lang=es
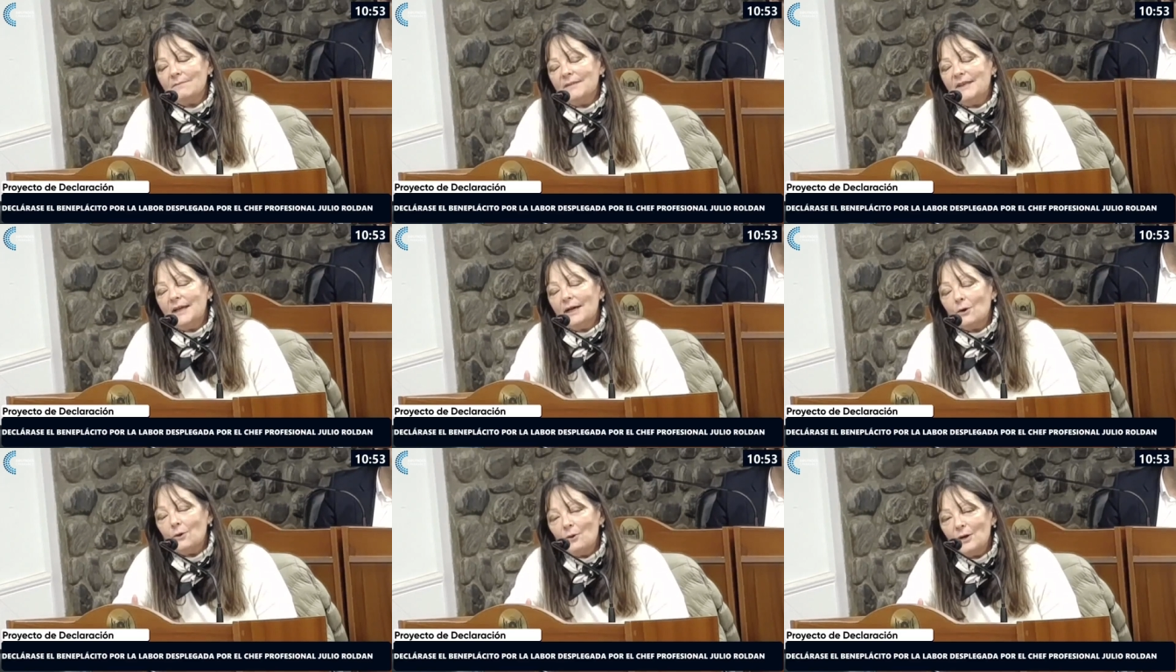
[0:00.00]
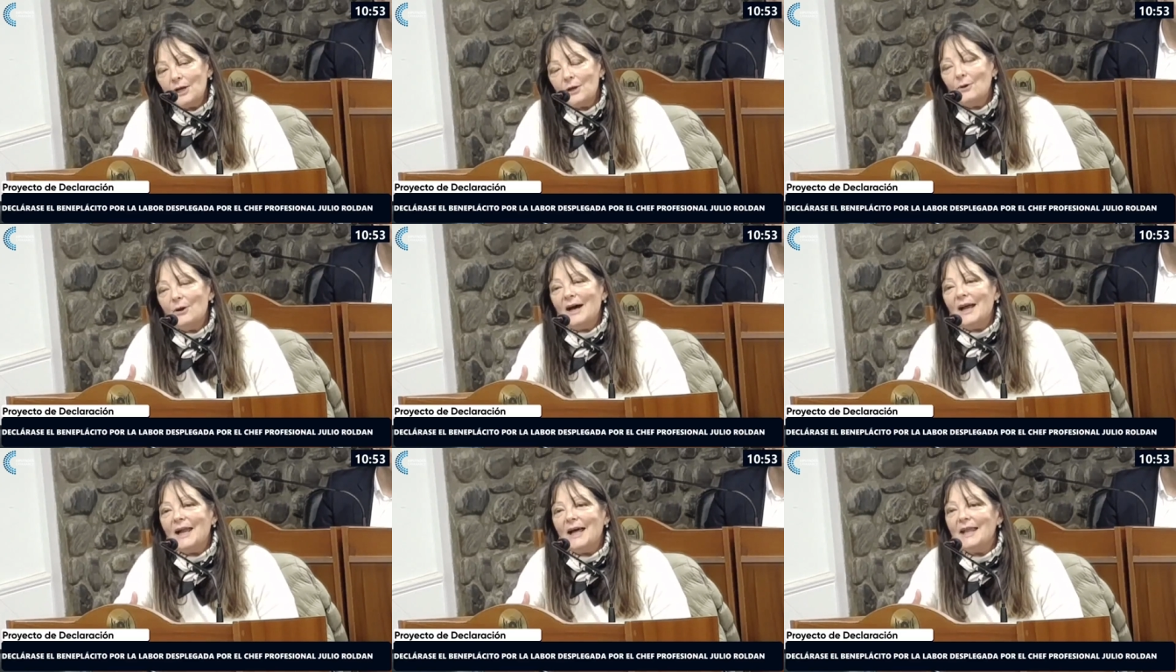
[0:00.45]
de
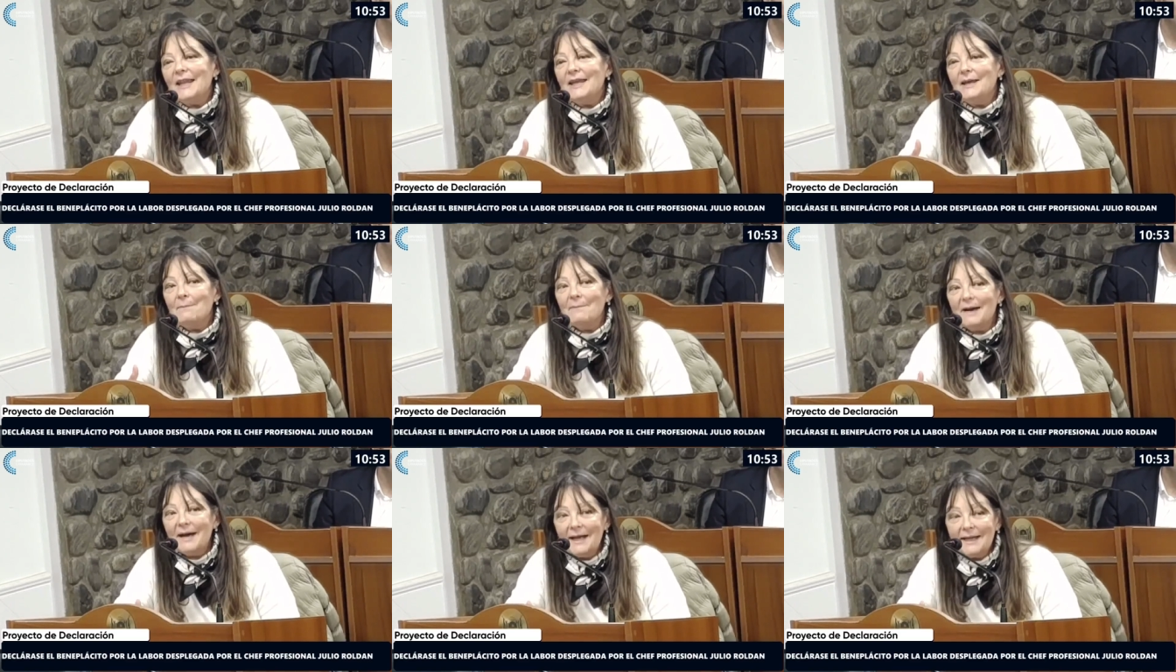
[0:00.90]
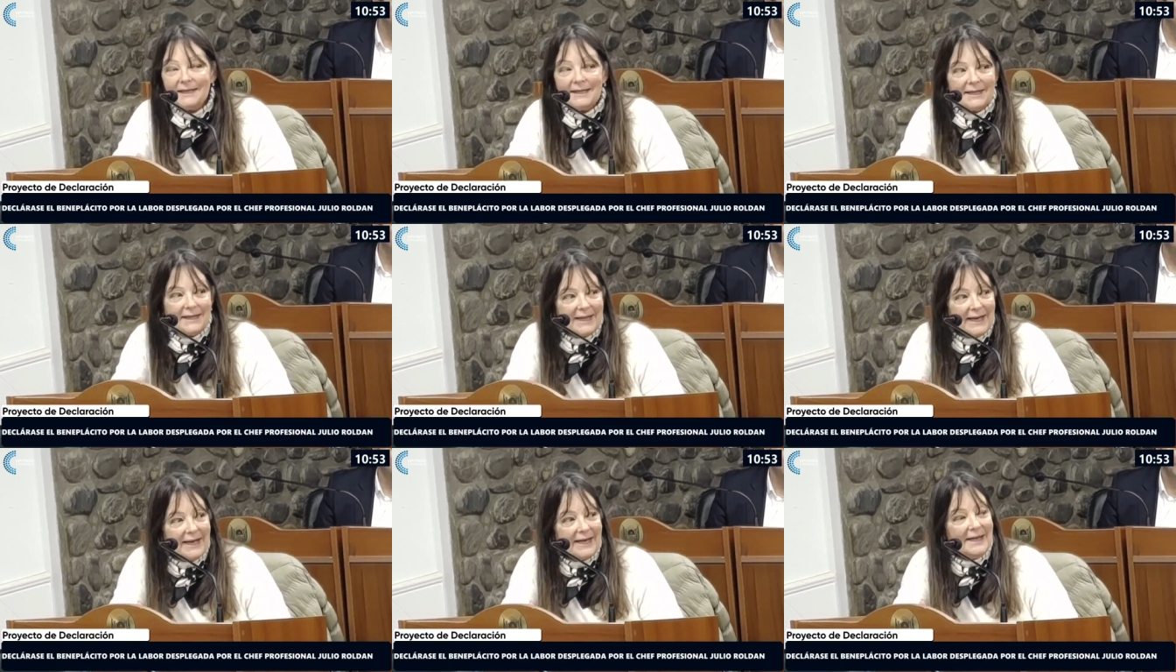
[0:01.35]
acuerdo a la
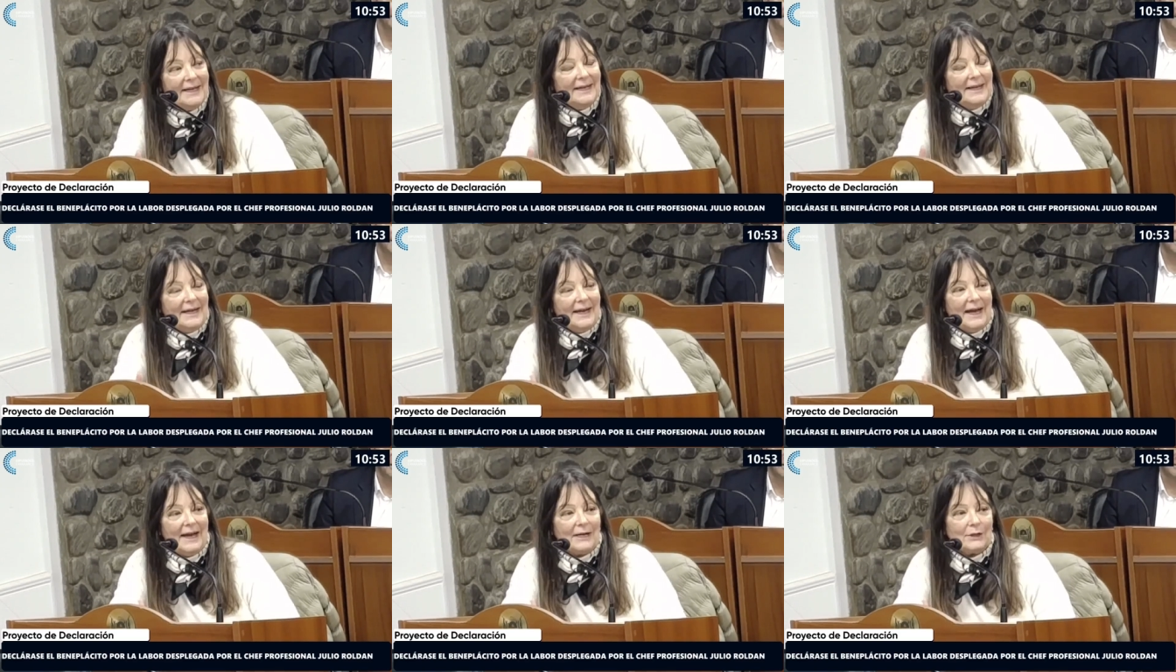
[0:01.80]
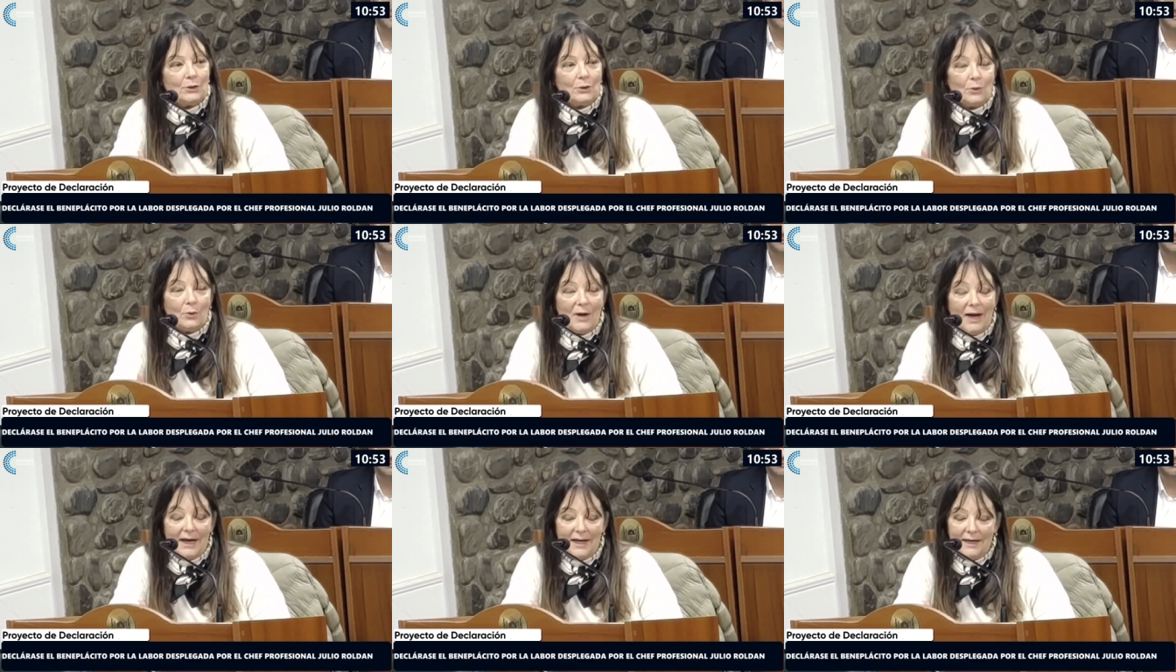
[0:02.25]
demanda
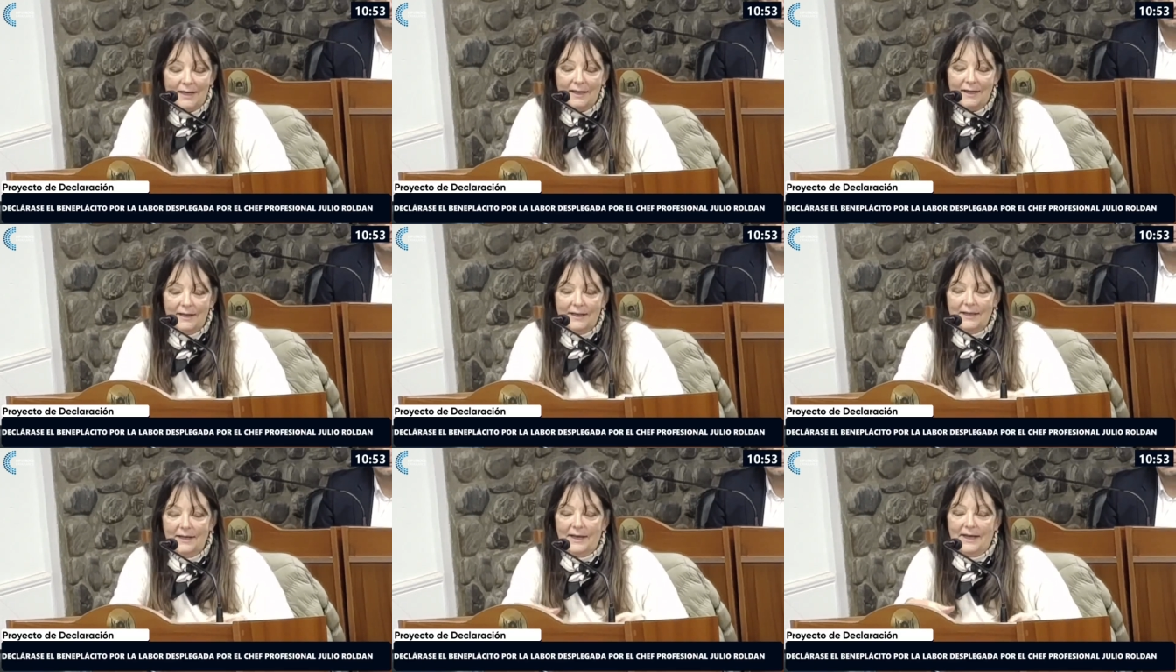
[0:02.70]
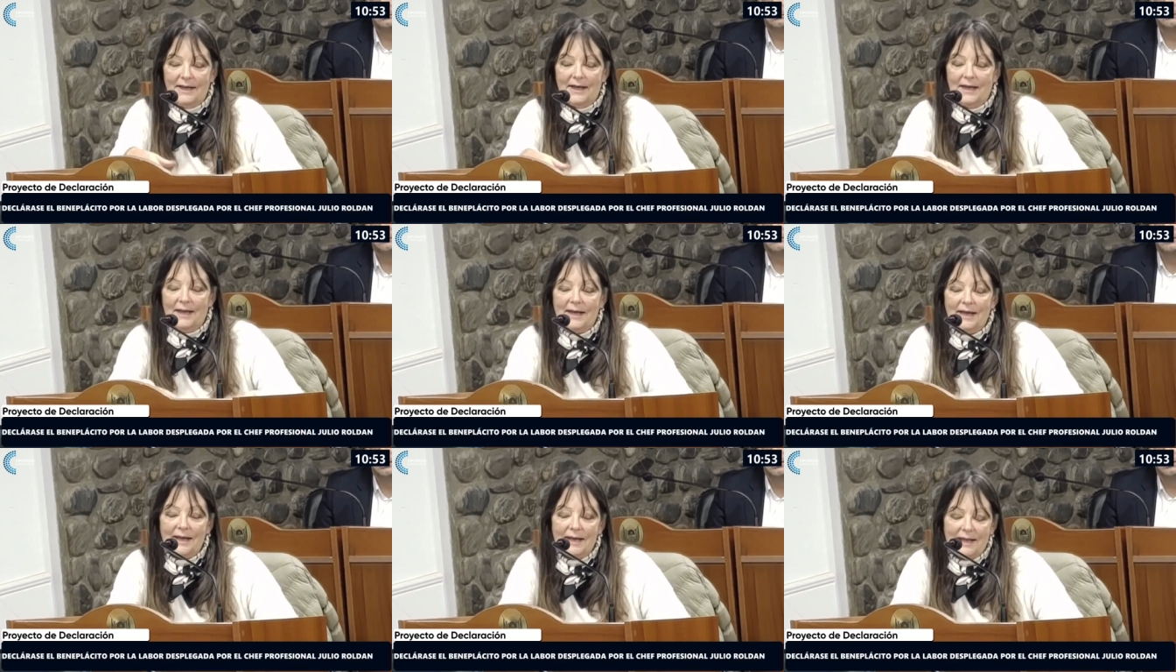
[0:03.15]
actual
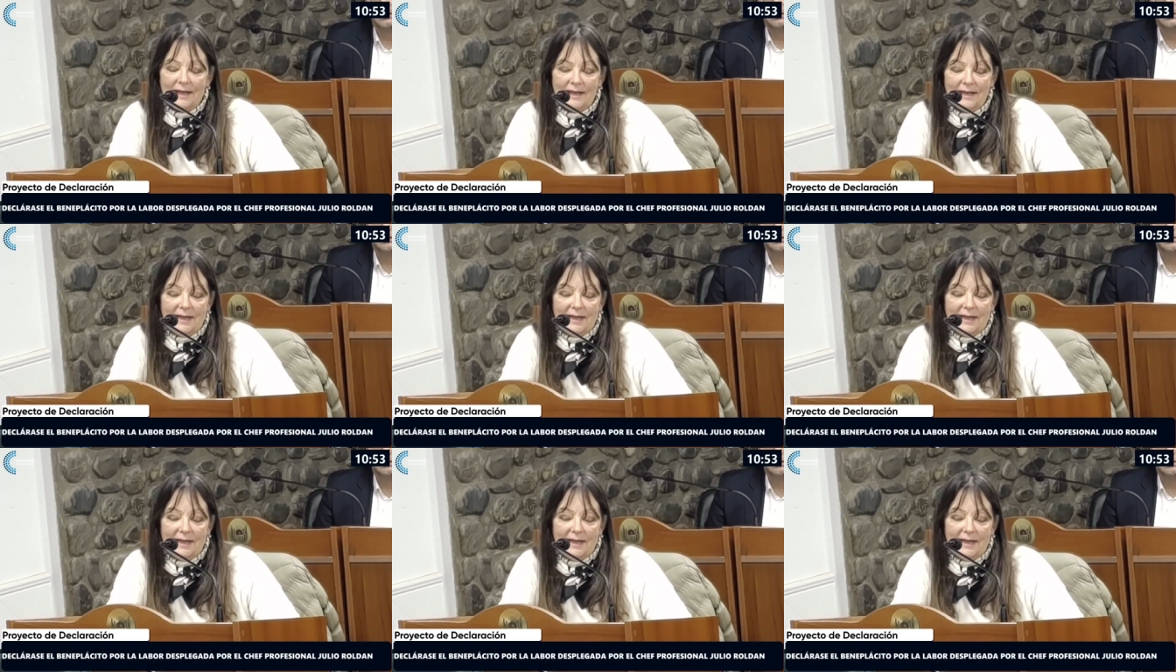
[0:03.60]
de,